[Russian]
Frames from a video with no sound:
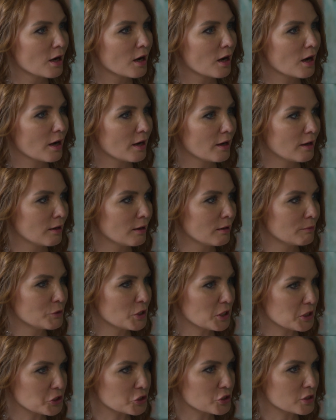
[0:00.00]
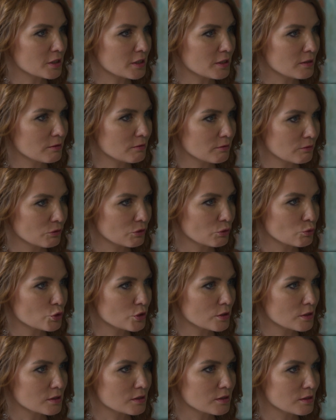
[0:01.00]
а мне кажется,
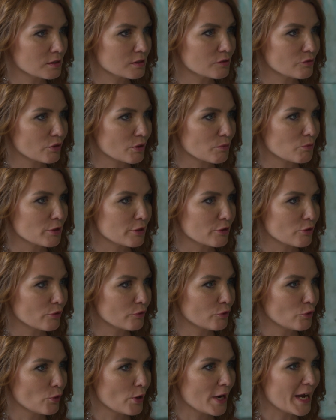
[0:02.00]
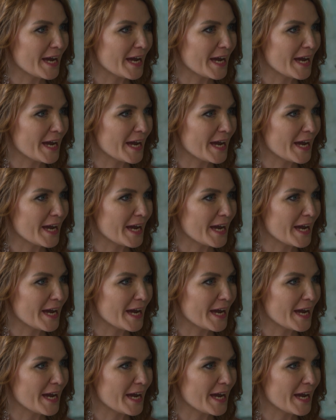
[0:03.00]
нужно сделать формулировку